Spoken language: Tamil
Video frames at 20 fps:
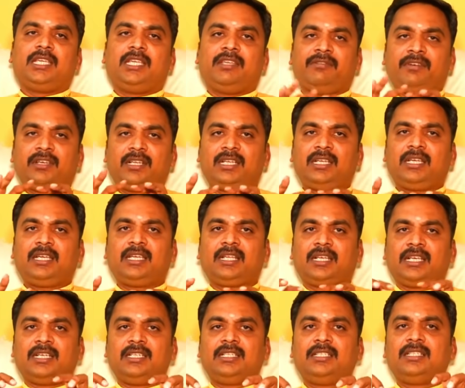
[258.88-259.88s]
இவங்க
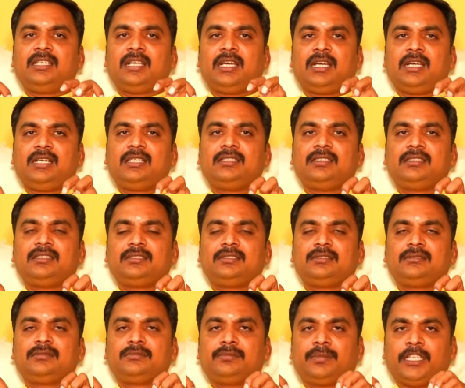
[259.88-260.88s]
ரெண்டு நாலு
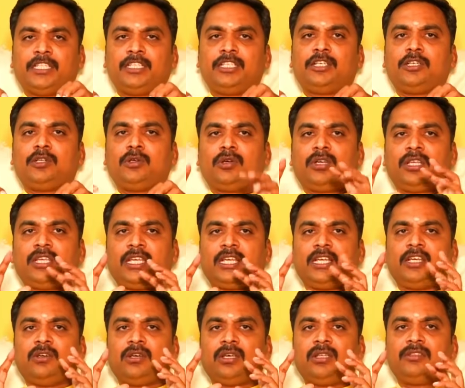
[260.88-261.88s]
பதினொன்னோட
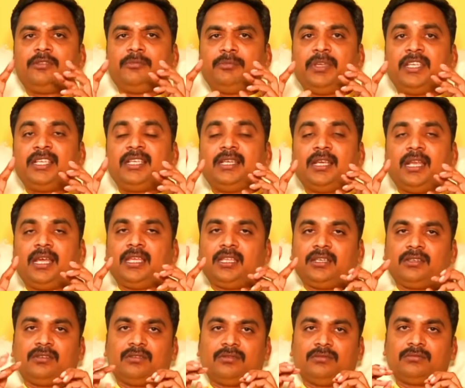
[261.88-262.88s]
எங்கேயாவது மிங்கிளாக
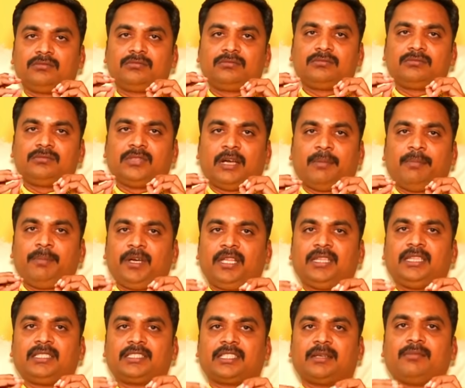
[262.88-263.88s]
இருக்கணும் அப்போ
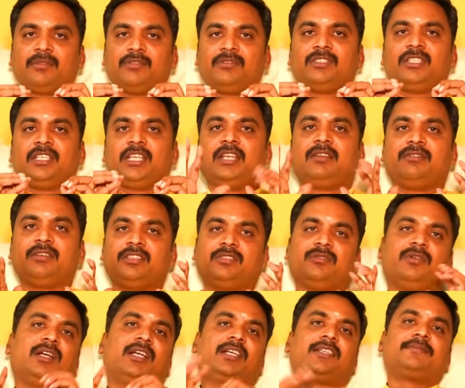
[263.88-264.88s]
அந்த சம்பவத்தை
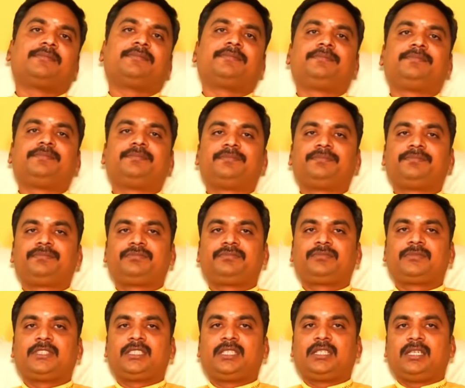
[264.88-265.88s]
நிறைவேற்றுவாங்க
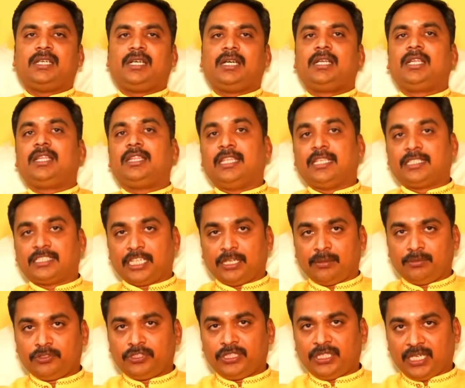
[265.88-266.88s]
ஆனால்
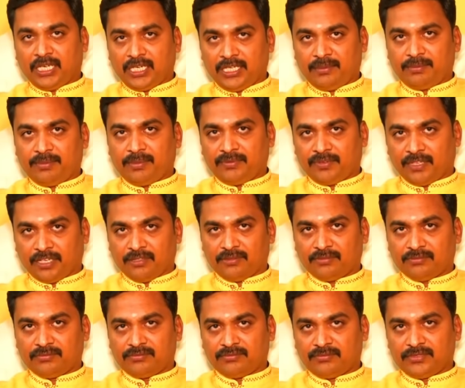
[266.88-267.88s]
தசாபுத்தி கண்டிப்பாக
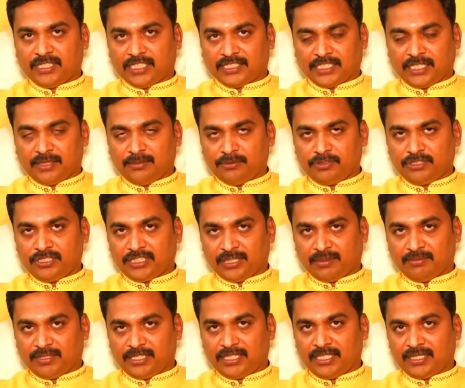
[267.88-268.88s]
வரணும் தசாபுத்தி
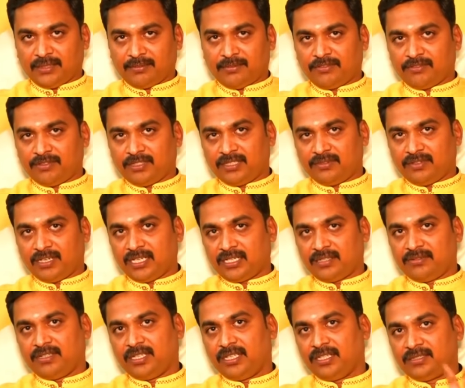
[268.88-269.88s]
சம்மதிக்காமல் அவங்கள வாங்க
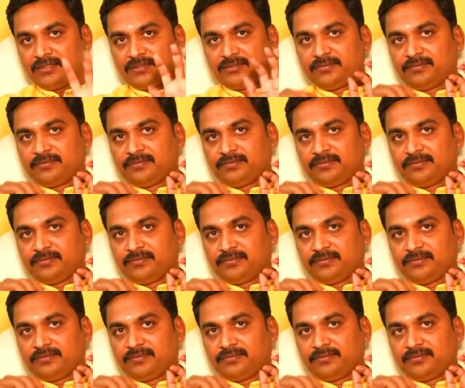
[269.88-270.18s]
விடாது